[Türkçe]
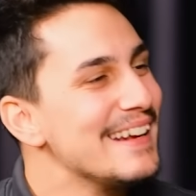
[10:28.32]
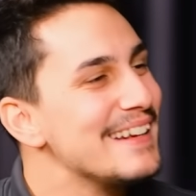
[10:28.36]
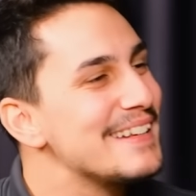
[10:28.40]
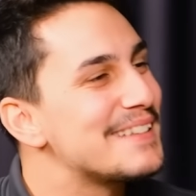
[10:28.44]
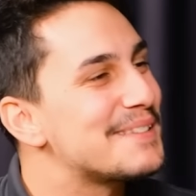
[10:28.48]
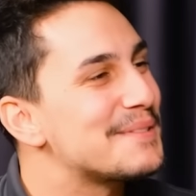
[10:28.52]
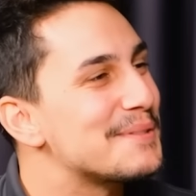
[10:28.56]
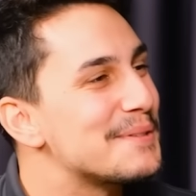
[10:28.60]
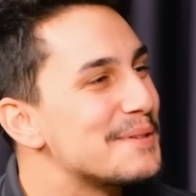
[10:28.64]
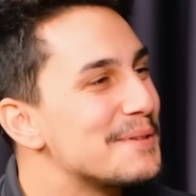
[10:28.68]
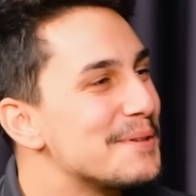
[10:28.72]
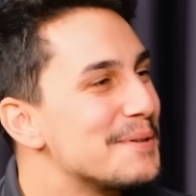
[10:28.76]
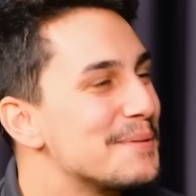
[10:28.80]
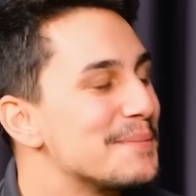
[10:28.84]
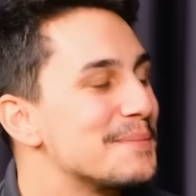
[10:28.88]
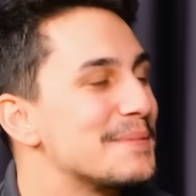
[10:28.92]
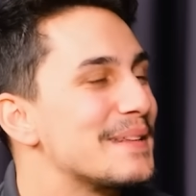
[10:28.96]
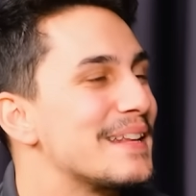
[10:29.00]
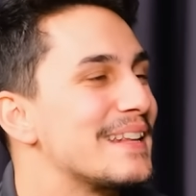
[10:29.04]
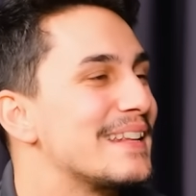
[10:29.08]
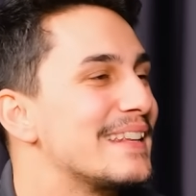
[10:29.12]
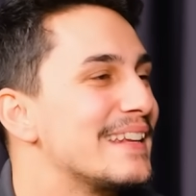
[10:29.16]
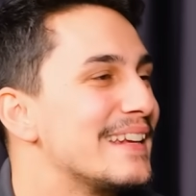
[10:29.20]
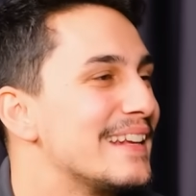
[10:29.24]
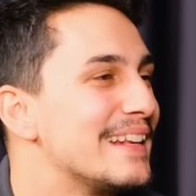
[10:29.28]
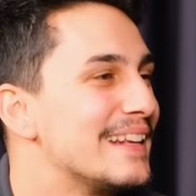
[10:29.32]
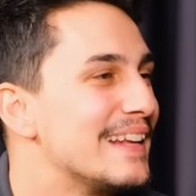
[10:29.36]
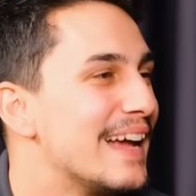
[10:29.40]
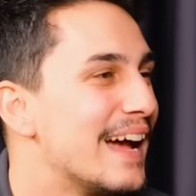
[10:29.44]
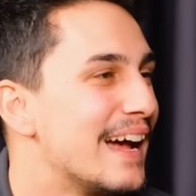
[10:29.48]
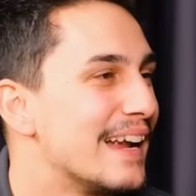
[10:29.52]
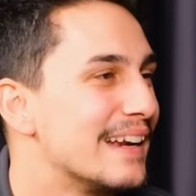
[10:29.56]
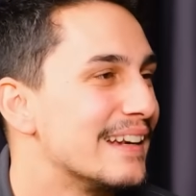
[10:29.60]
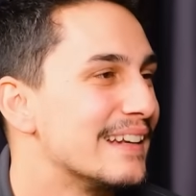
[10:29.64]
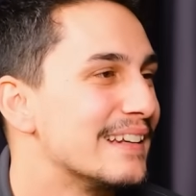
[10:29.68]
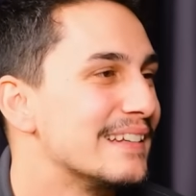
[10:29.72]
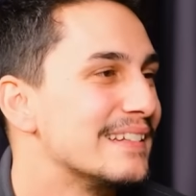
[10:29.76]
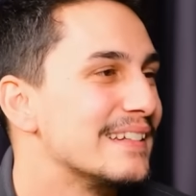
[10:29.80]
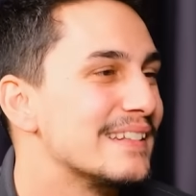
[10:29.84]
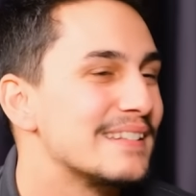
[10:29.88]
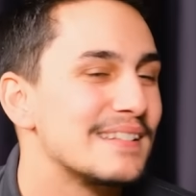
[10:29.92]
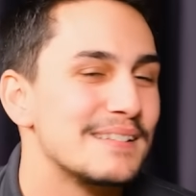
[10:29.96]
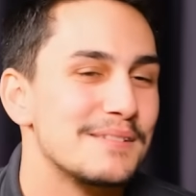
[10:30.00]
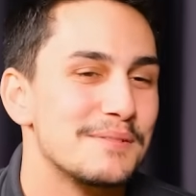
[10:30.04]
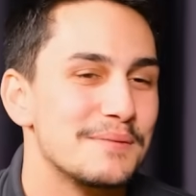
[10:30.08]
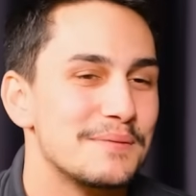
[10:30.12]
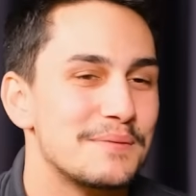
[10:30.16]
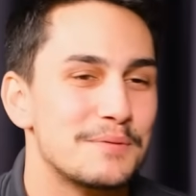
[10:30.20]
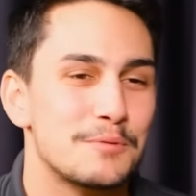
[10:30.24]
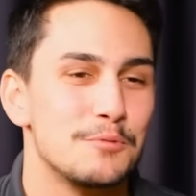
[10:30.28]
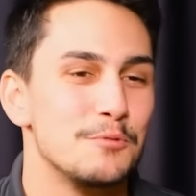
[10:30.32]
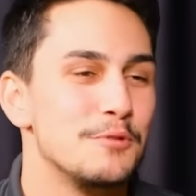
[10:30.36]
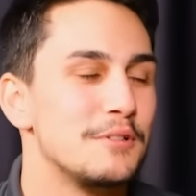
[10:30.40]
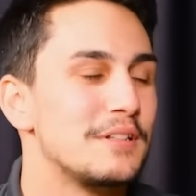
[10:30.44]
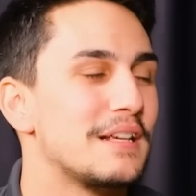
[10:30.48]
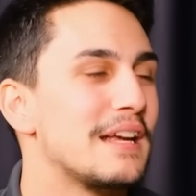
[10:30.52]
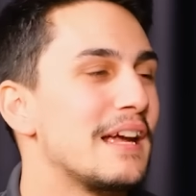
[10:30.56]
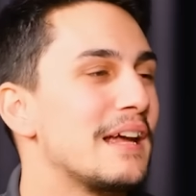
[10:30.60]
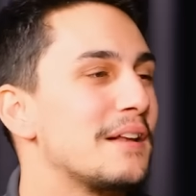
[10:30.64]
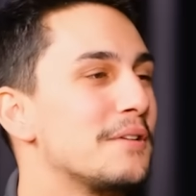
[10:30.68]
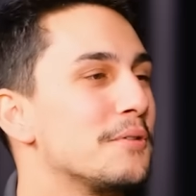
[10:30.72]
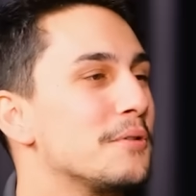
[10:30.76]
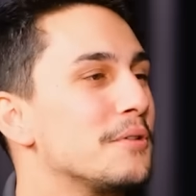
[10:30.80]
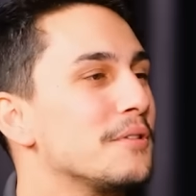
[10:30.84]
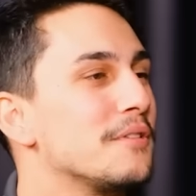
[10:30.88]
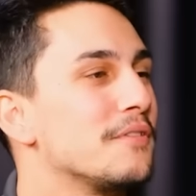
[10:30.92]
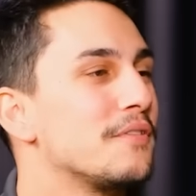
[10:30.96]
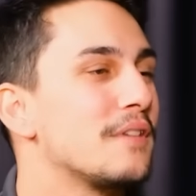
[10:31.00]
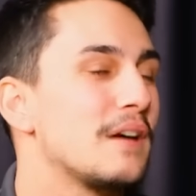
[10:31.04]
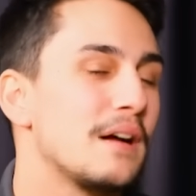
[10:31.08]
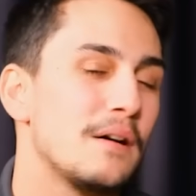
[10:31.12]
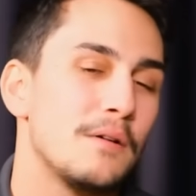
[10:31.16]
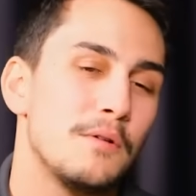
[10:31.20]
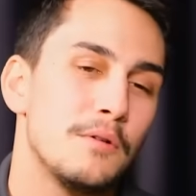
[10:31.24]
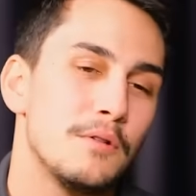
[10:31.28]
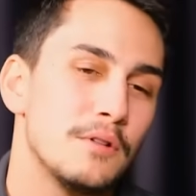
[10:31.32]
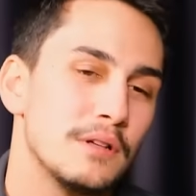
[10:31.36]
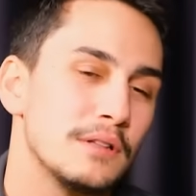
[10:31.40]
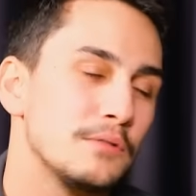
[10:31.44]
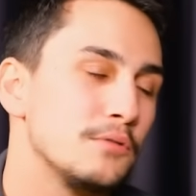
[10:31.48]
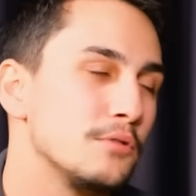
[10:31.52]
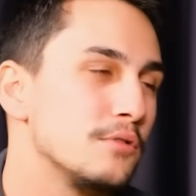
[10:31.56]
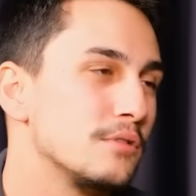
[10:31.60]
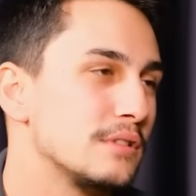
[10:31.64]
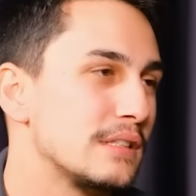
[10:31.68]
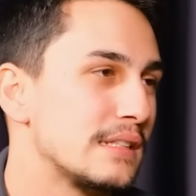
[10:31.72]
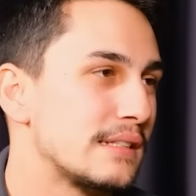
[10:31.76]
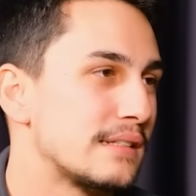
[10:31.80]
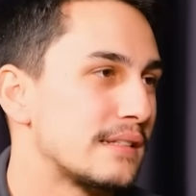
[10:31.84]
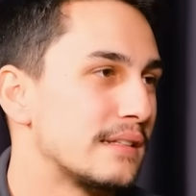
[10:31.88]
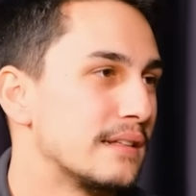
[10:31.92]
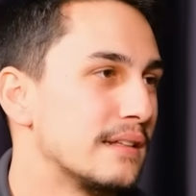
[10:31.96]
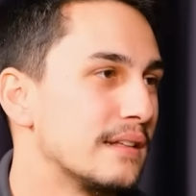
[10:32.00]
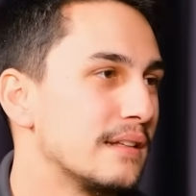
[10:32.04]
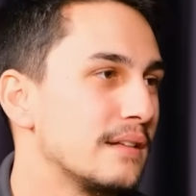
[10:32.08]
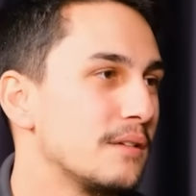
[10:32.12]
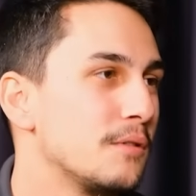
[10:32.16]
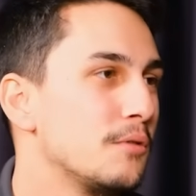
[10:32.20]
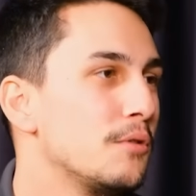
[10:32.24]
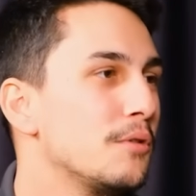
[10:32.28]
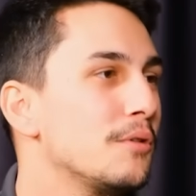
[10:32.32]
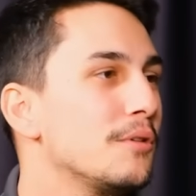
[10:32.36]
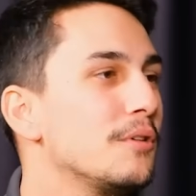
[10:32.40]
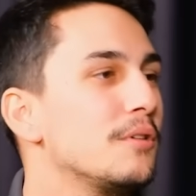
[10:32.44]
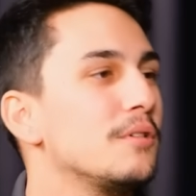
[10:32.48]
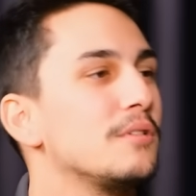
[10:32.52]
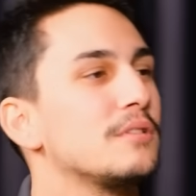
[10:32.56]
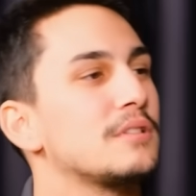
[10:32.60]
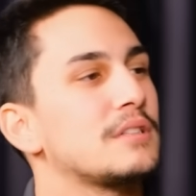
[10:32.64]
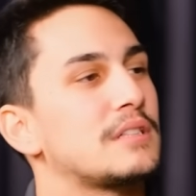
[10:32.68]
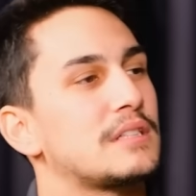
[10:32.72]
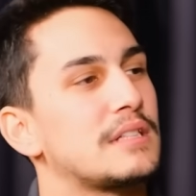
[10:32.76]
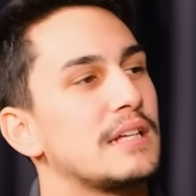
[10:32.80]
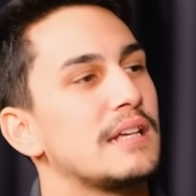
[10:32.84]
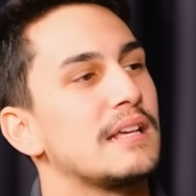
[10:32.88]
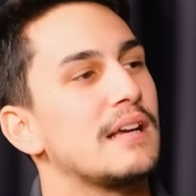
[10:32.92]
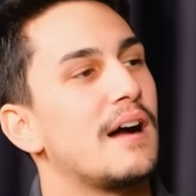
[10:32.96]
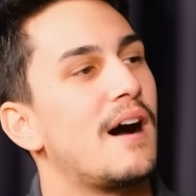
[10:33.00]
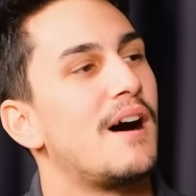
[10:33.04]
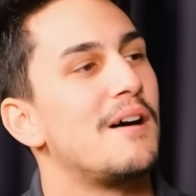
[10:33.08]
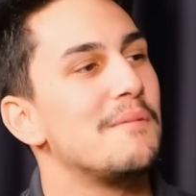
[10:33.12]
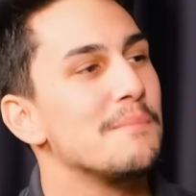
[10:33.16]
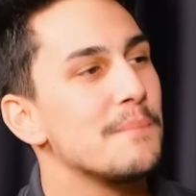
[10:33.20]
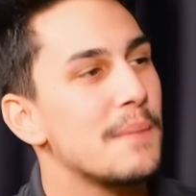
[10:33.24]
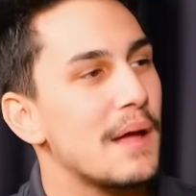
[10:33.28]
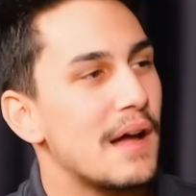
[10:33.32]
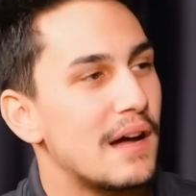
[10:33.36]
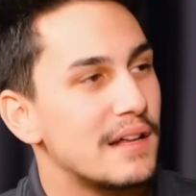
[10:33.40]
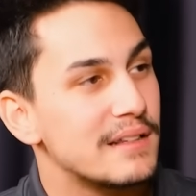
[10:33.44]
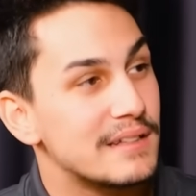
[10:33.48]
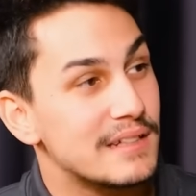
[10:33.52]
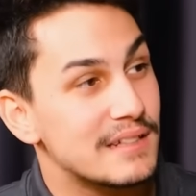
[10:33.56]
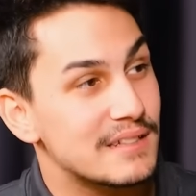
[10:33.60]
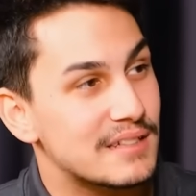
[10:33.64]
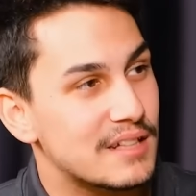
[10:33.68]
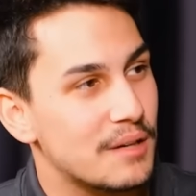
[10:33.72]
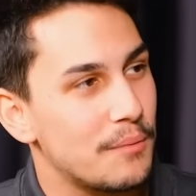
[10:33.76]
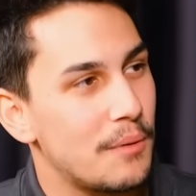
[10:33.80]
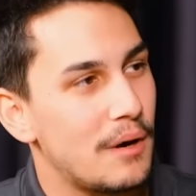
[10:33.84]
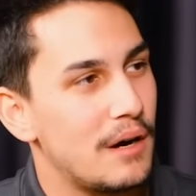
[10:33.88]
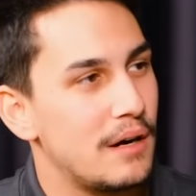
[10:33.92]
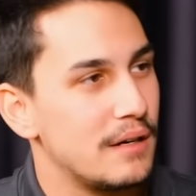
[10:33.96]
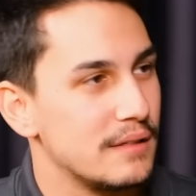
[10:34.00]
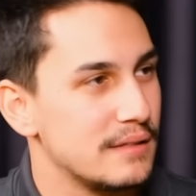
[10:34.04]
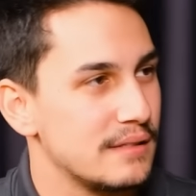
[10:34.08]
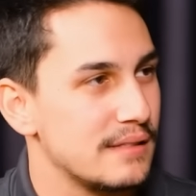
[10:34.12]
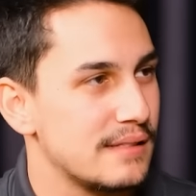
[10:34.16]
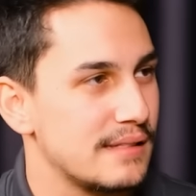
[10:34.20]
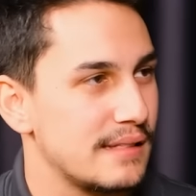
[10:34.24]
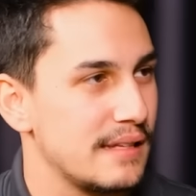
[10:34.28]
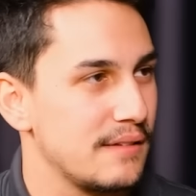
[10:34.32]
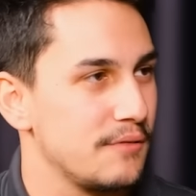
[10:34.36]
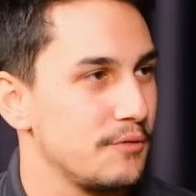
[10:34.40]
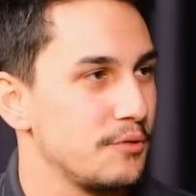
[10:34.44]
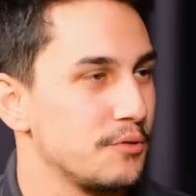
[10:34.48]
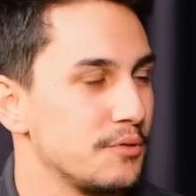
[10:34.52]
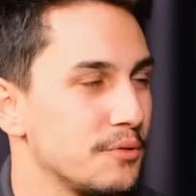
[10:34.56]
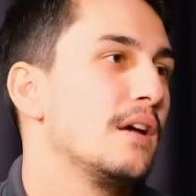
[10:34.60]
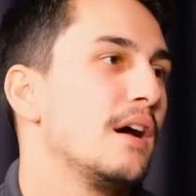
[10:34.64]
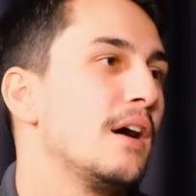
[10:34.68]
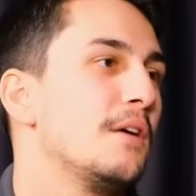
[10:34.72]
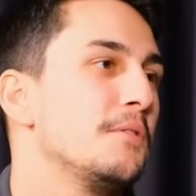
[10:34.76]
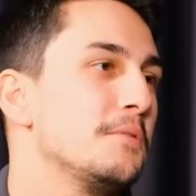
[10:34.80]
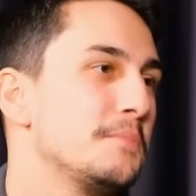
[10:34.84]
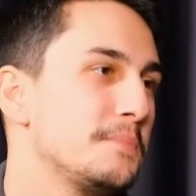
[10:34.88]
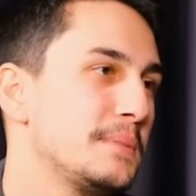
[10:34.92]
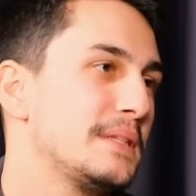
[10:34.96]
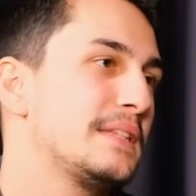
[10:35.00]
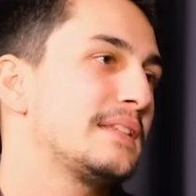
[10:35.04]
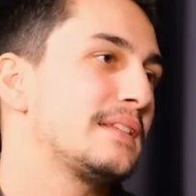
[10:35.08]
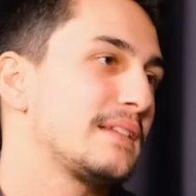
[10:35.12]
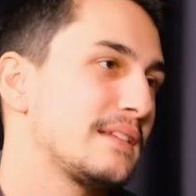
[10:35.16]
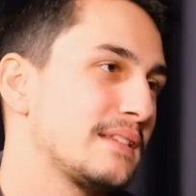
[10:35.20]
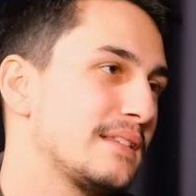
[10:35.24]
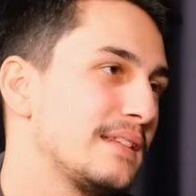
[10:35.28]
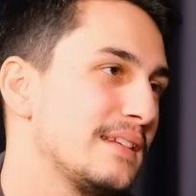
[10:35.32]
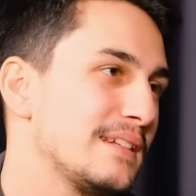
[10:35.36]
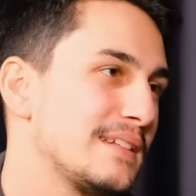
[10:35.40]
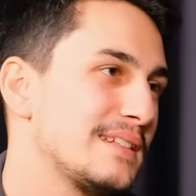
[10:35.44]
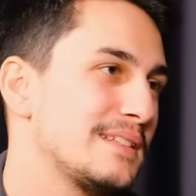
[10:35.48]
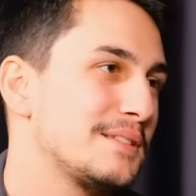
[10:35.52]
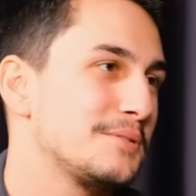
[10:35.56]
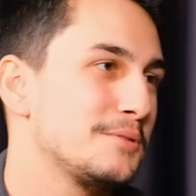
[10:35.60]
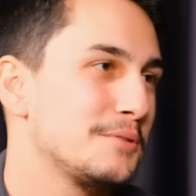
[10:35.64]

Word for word: hiç umurumda değil yani. Ya da ülkeye ne oluyor falan. O an oradasın. O şeyi an be an yaşama anını seviyorum. Ama bir tık da işte